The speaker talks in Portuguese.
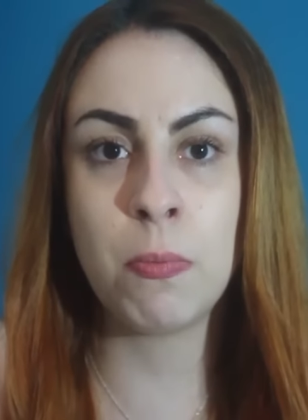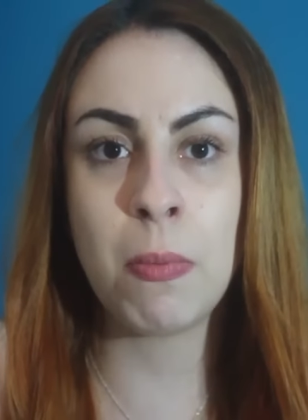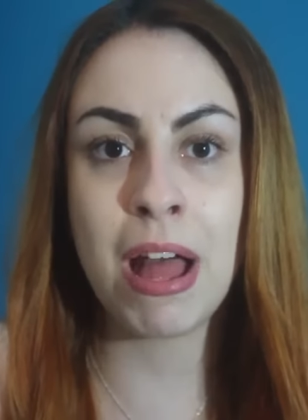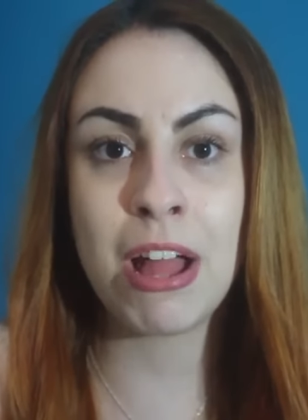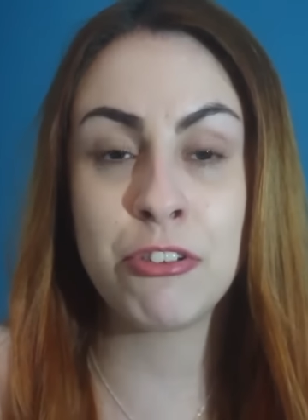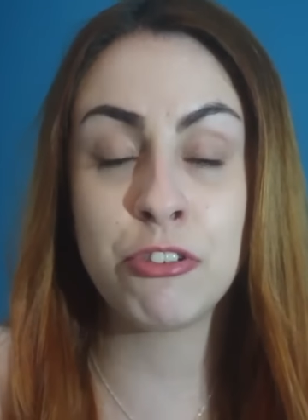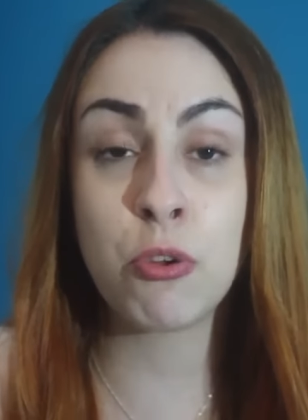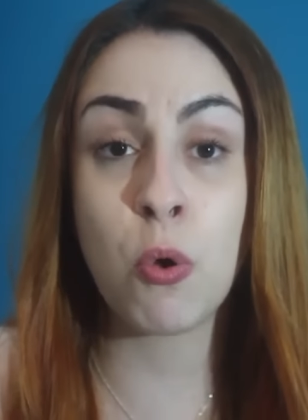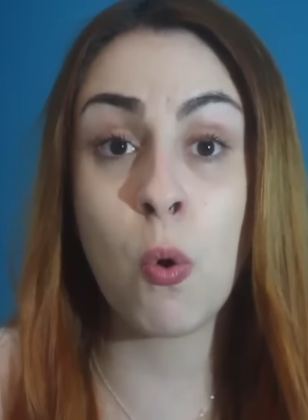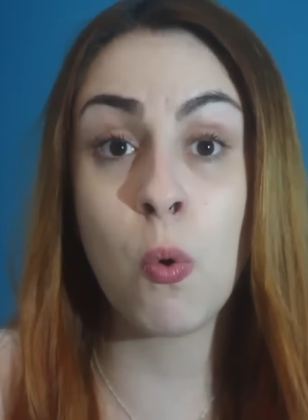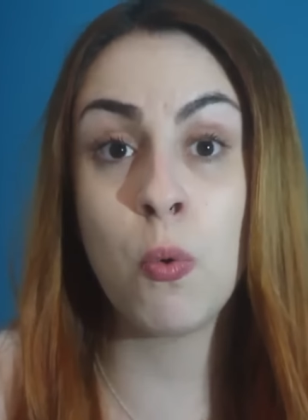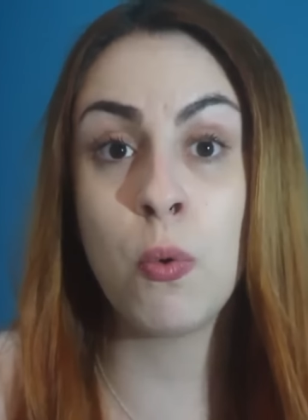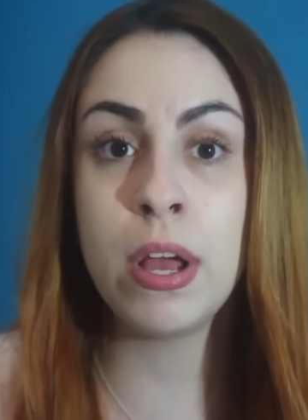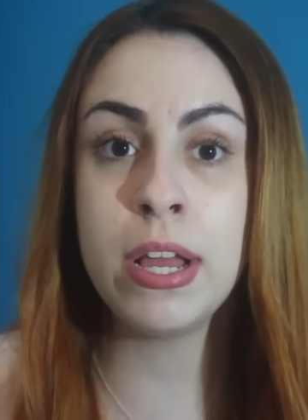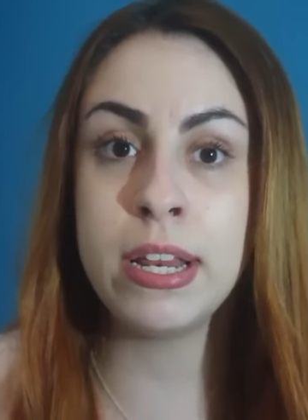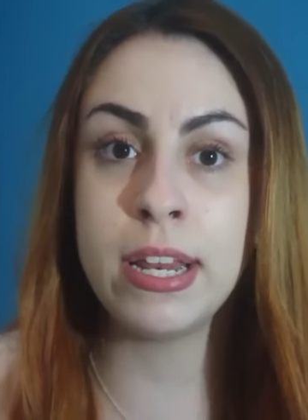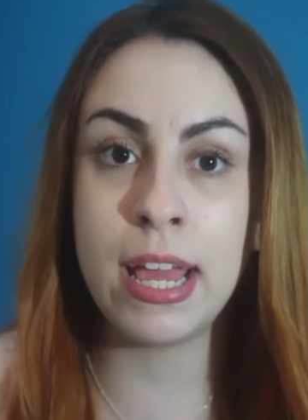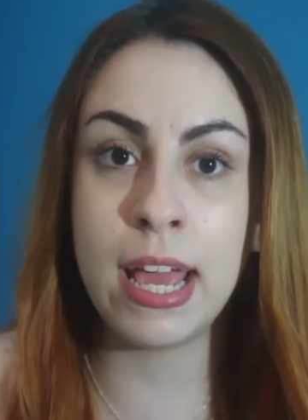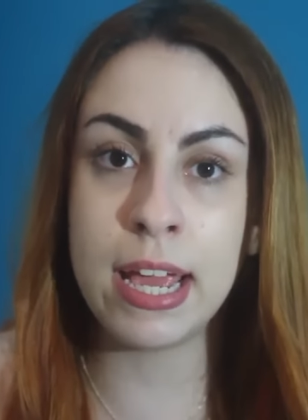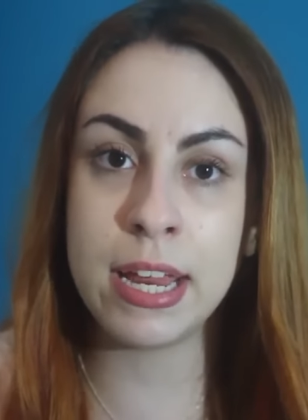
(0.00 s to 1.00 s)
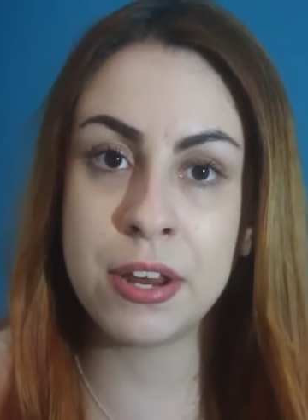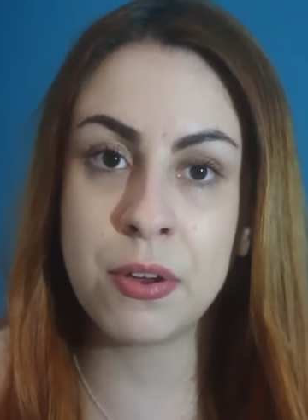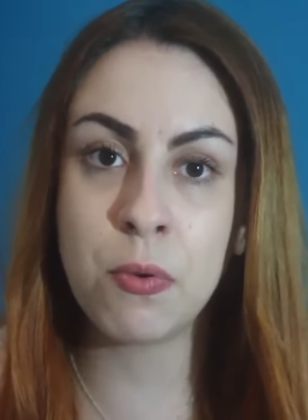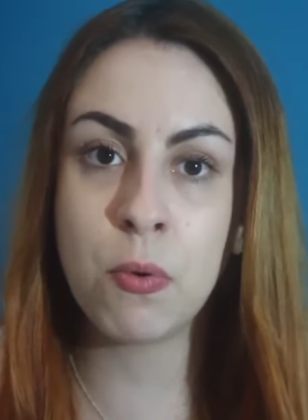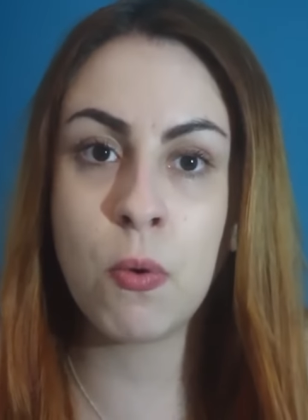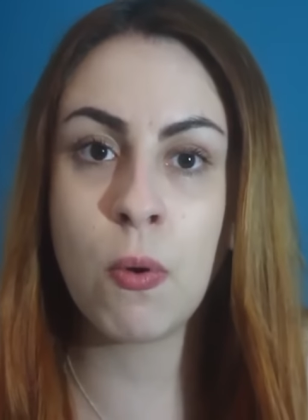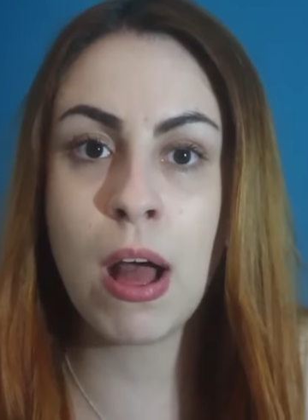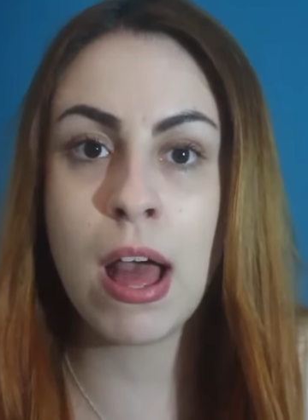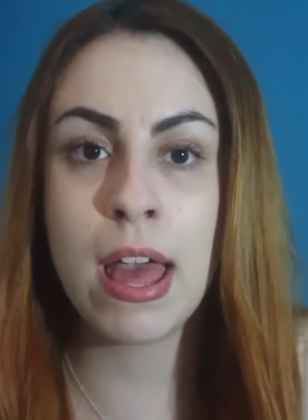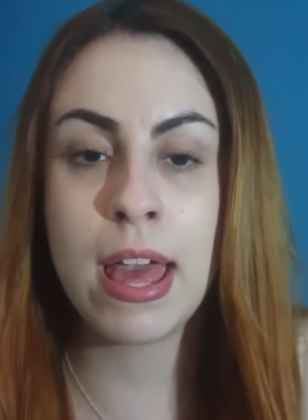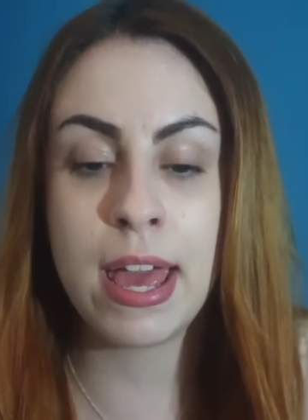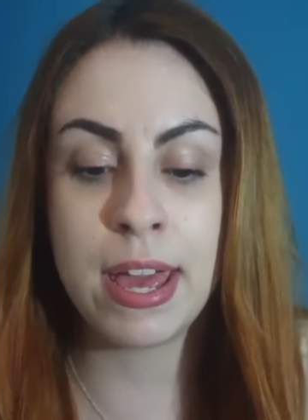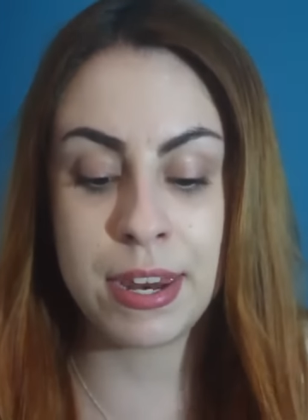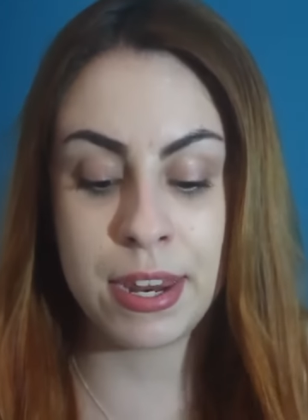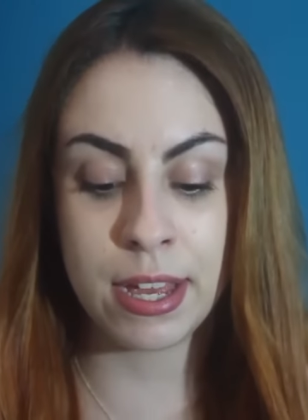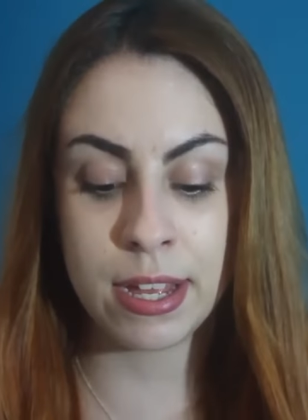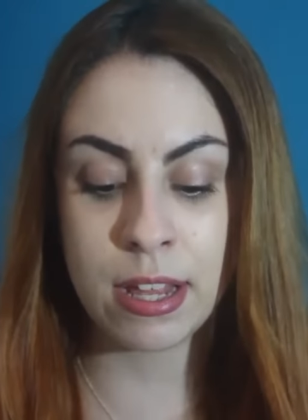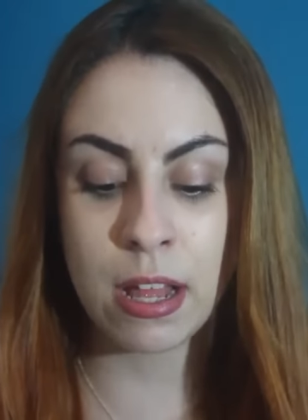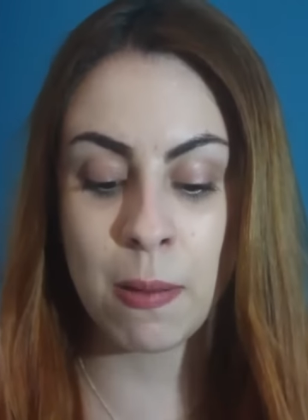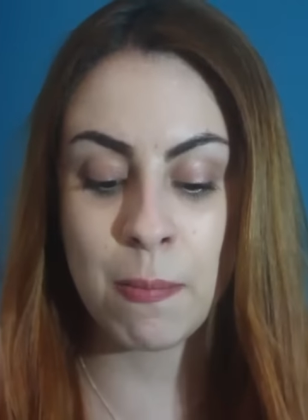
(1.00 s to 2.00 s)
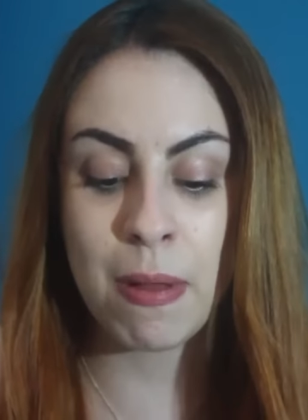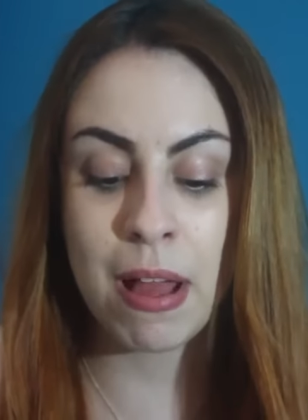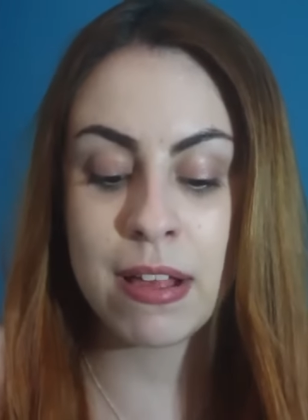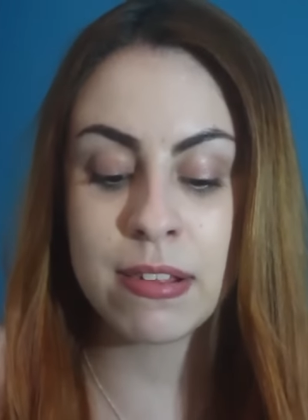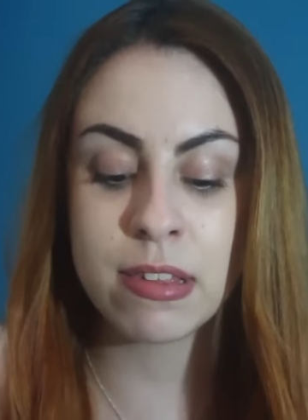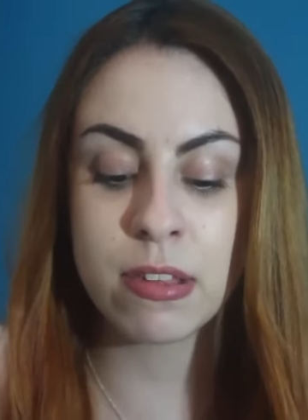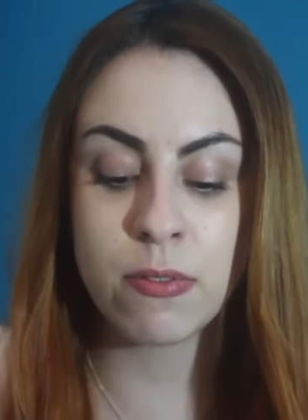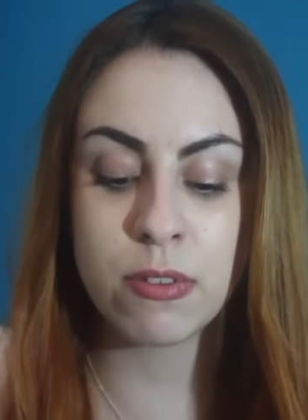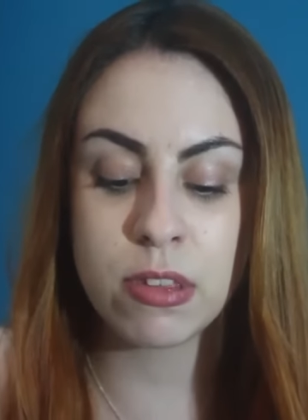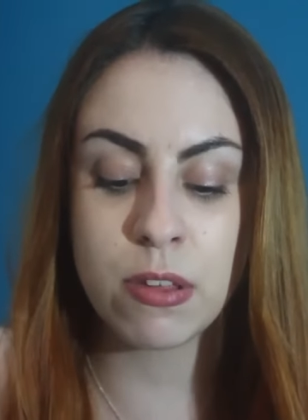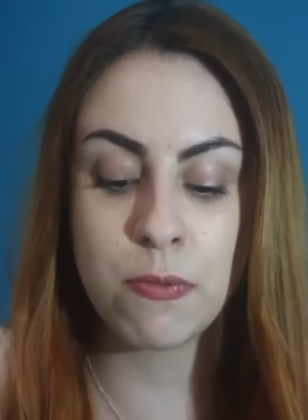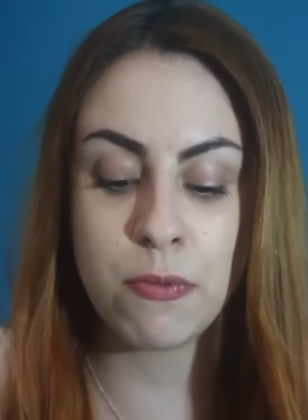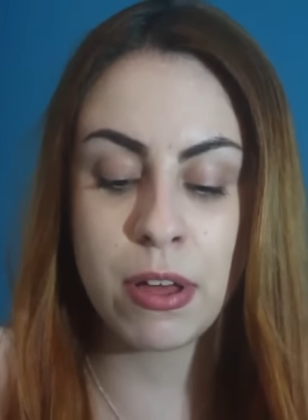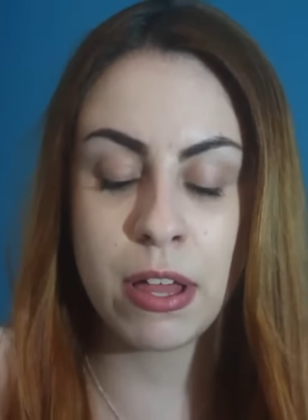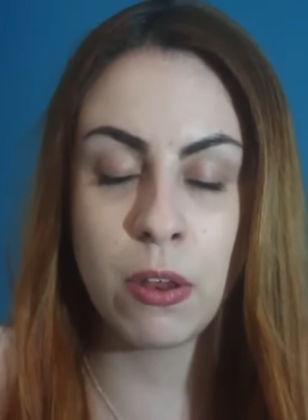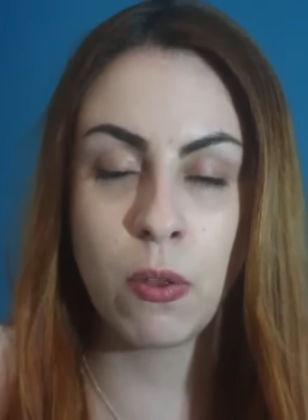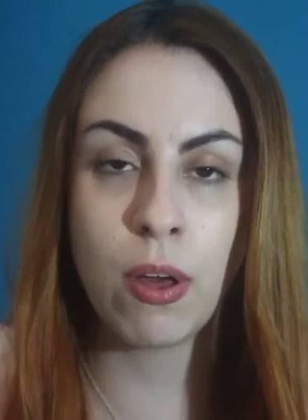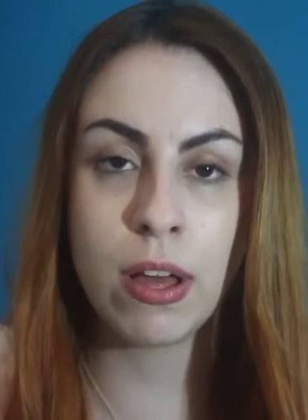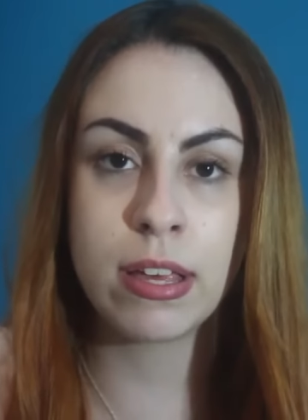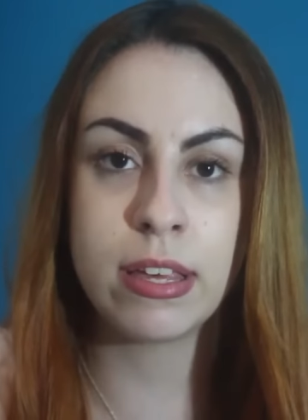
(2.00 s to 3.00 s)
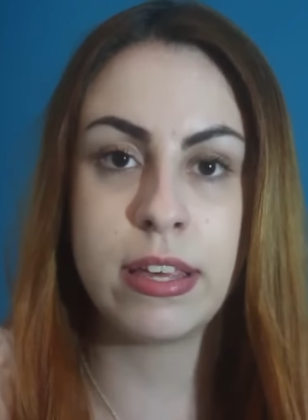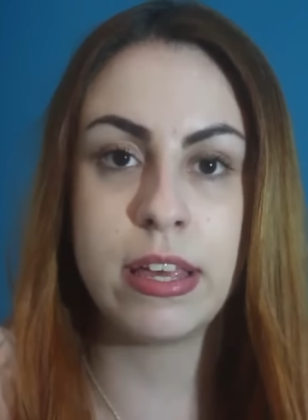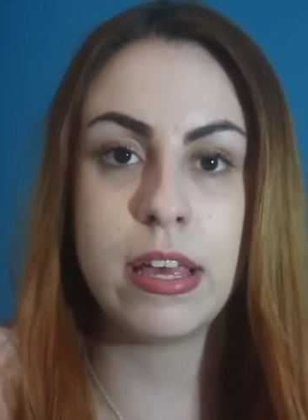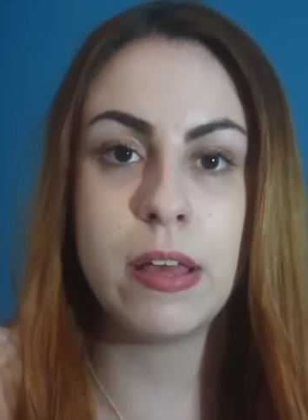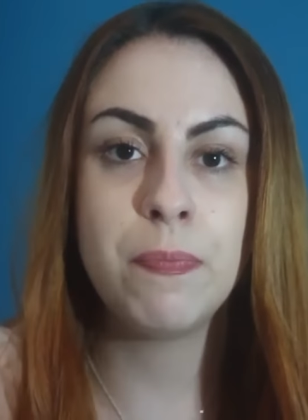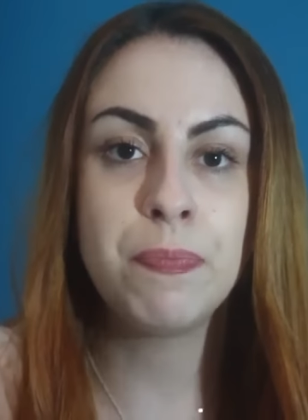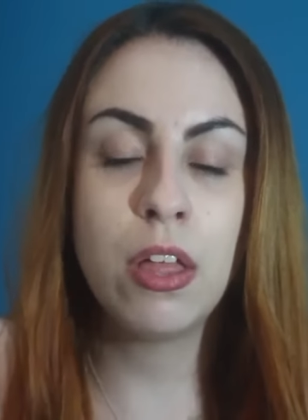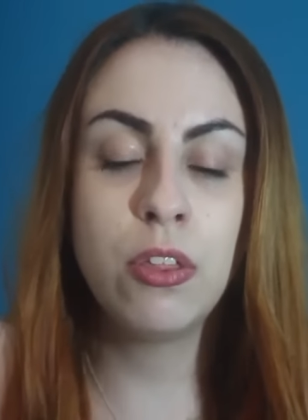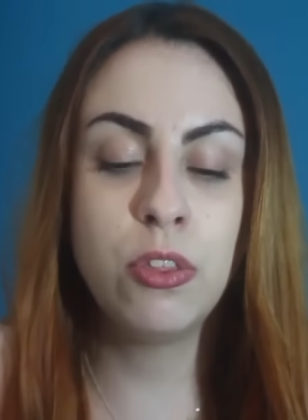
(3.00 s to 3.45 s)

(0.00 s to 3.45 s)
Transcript: bate com o Enê não com a rena, ainda mais que você falou aqui